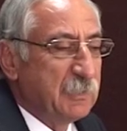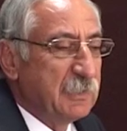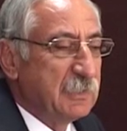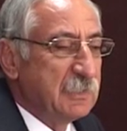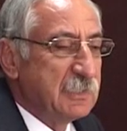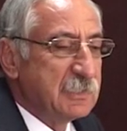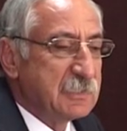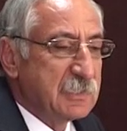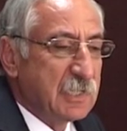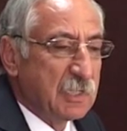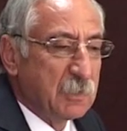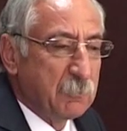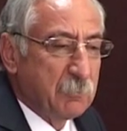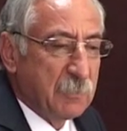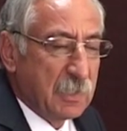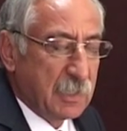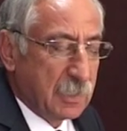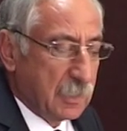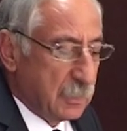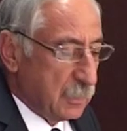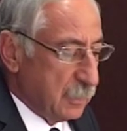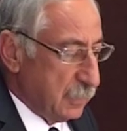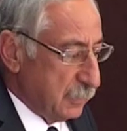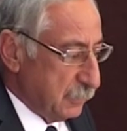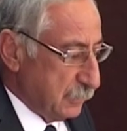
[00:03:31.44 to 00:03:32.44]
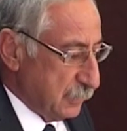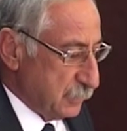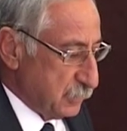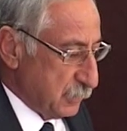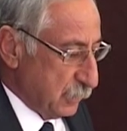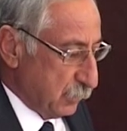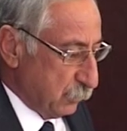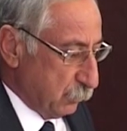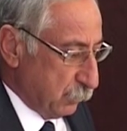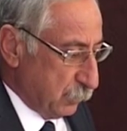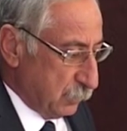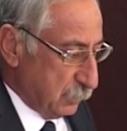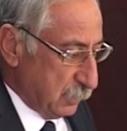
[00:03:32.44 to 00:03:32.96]
ben de Sayın Bakan'a
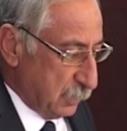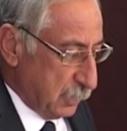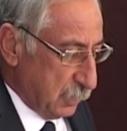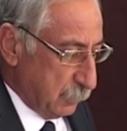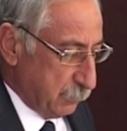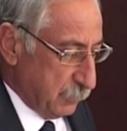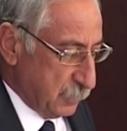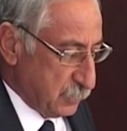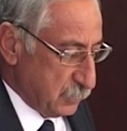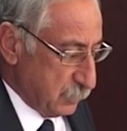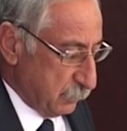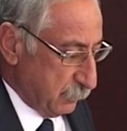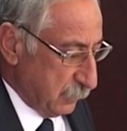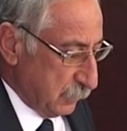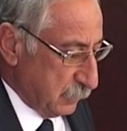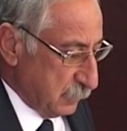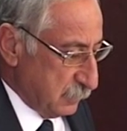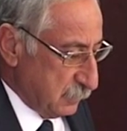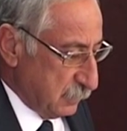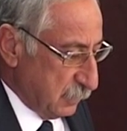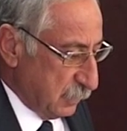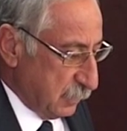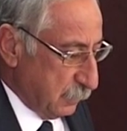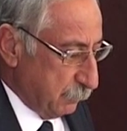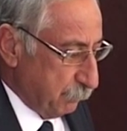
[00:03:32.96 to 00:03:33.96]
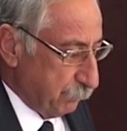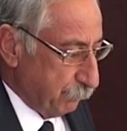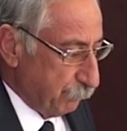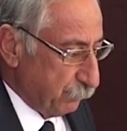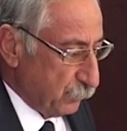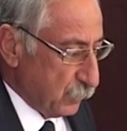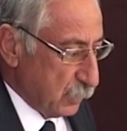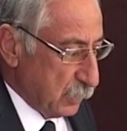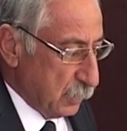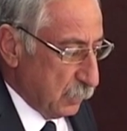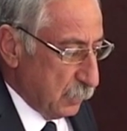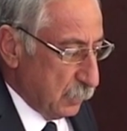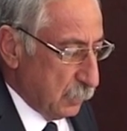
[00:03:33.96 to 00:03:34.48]
teşekkür ederek başlamak isterim.
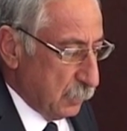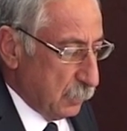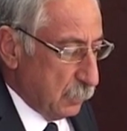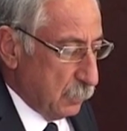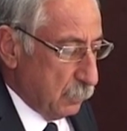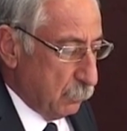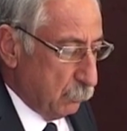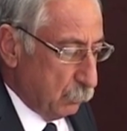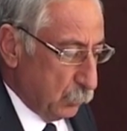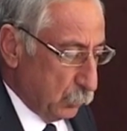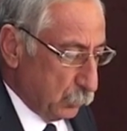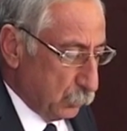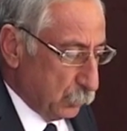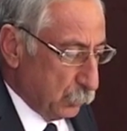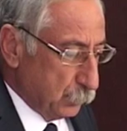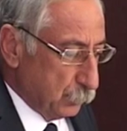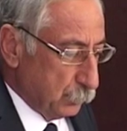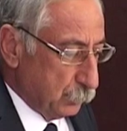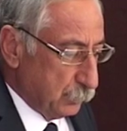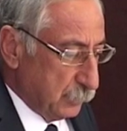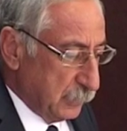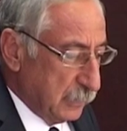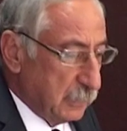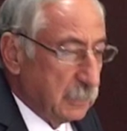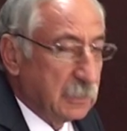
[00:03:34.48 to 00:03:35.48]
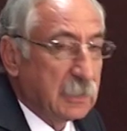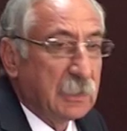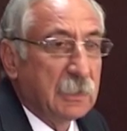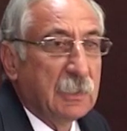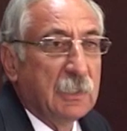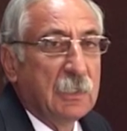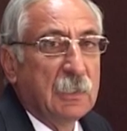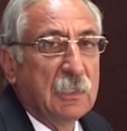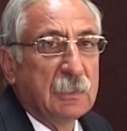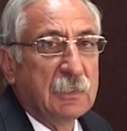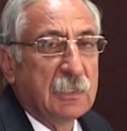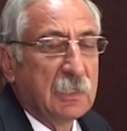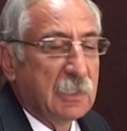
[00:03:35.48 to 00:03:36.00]
Bugün
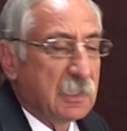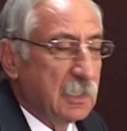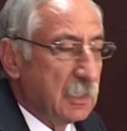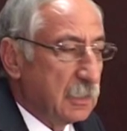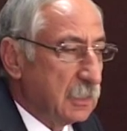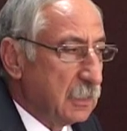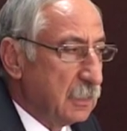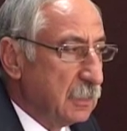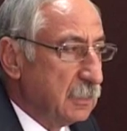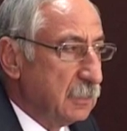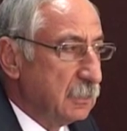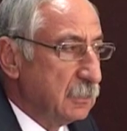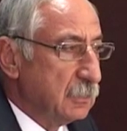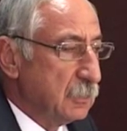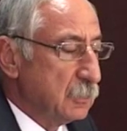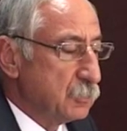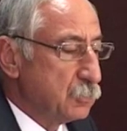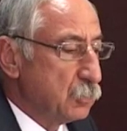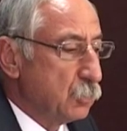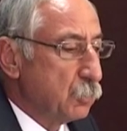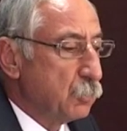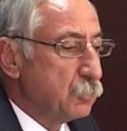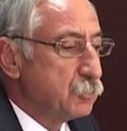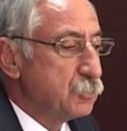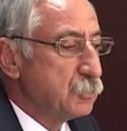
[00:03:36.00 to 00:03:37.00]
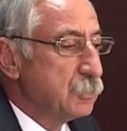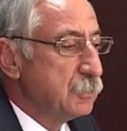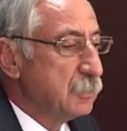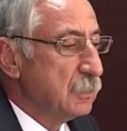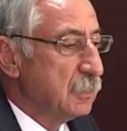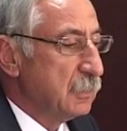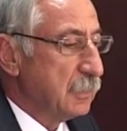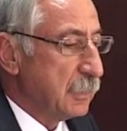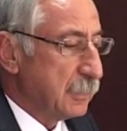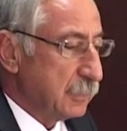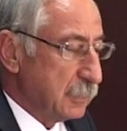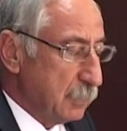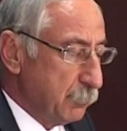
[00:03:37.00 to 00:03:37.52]
e, Girne kentinde çok uzun
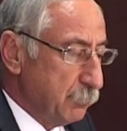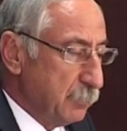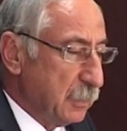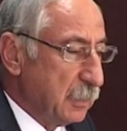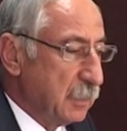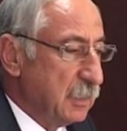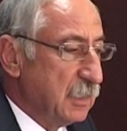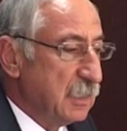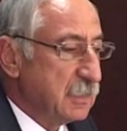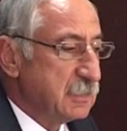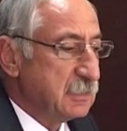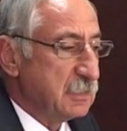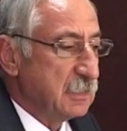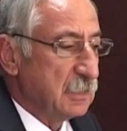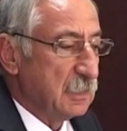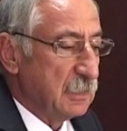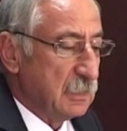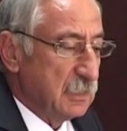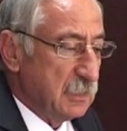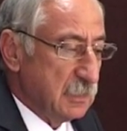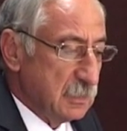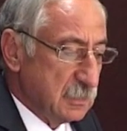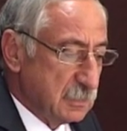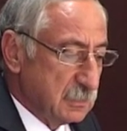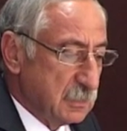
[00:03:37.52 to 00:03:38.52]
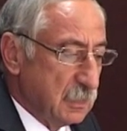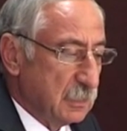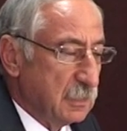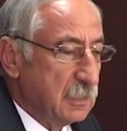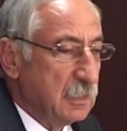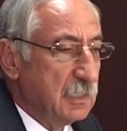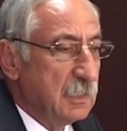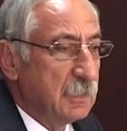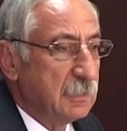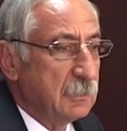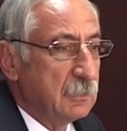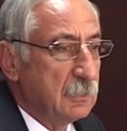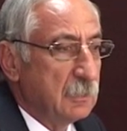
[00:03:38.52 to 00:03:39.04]
yıllardan beri eksikliği
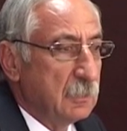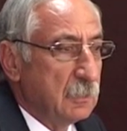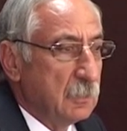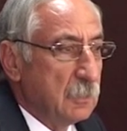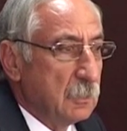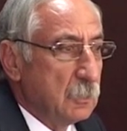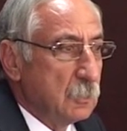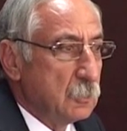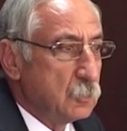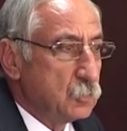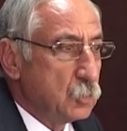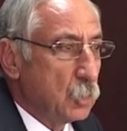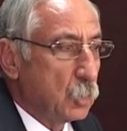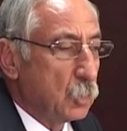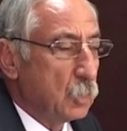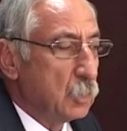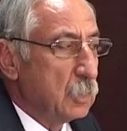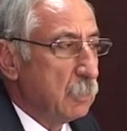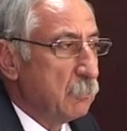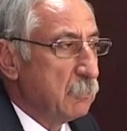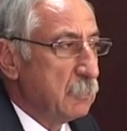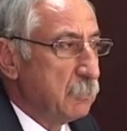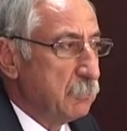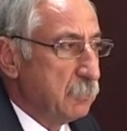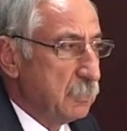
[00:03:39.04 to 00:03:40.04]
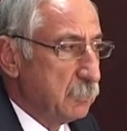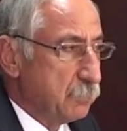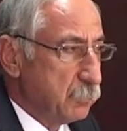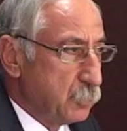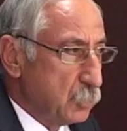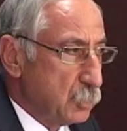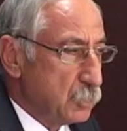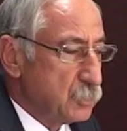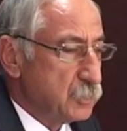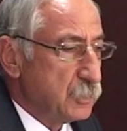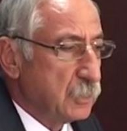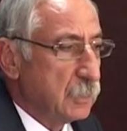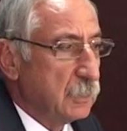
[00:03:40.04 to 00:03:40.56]
hissedilen çok önemli bir
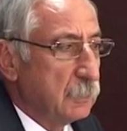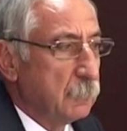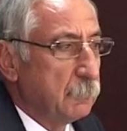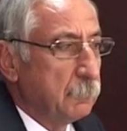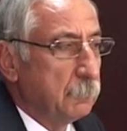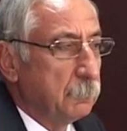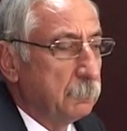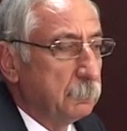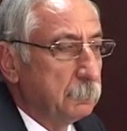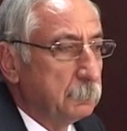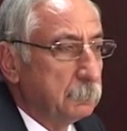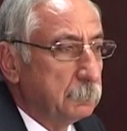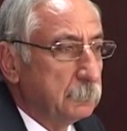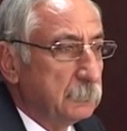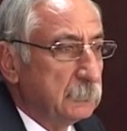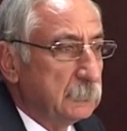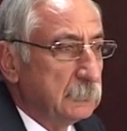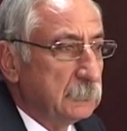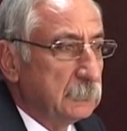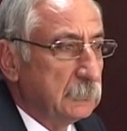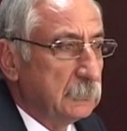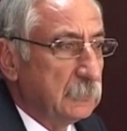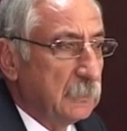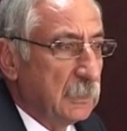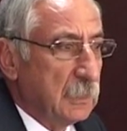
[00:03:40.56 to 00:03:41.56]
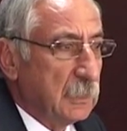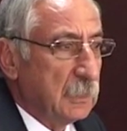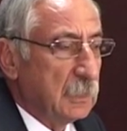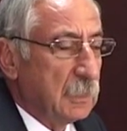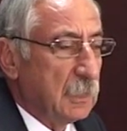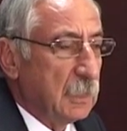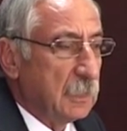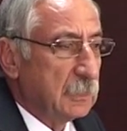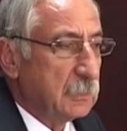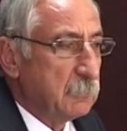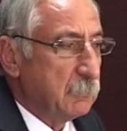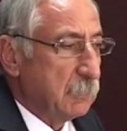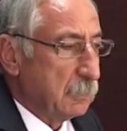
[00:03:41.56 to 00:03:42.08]
projeye
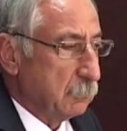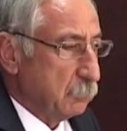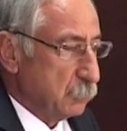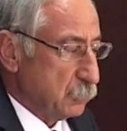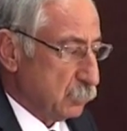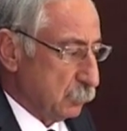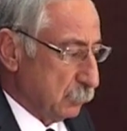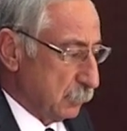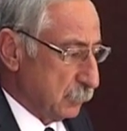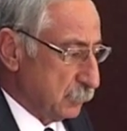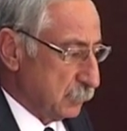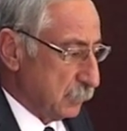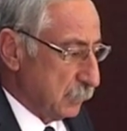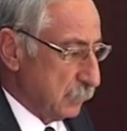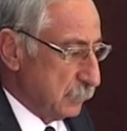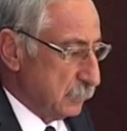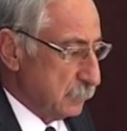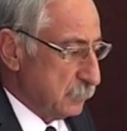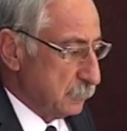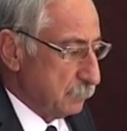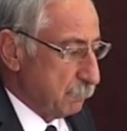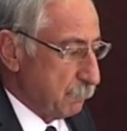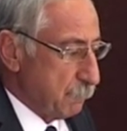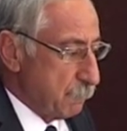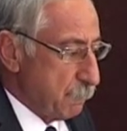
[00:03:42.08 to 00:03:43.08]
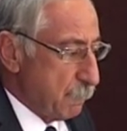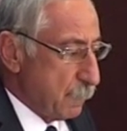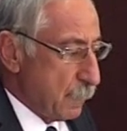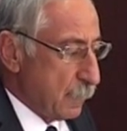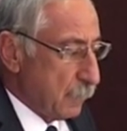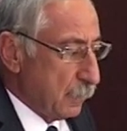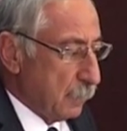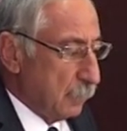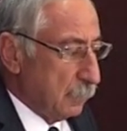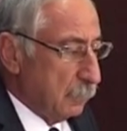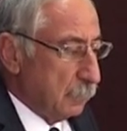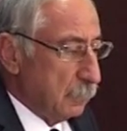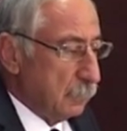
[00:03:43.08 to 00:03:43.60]
adım atmış olacağız.
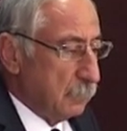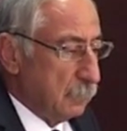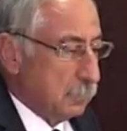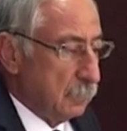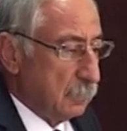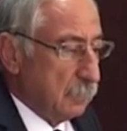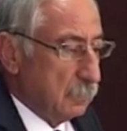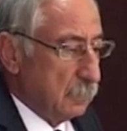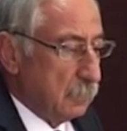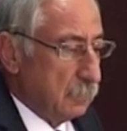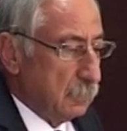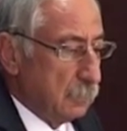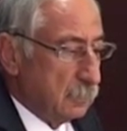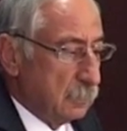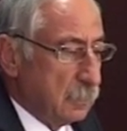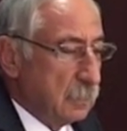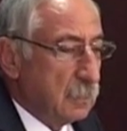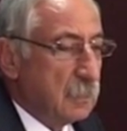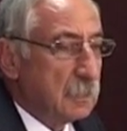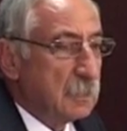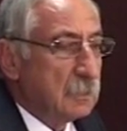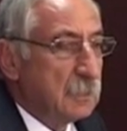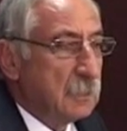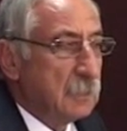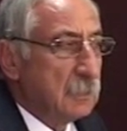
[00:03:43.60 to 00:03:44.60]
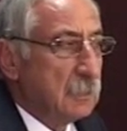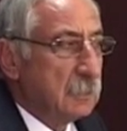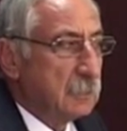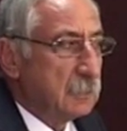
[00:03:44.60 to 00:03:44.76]
E, Girne'de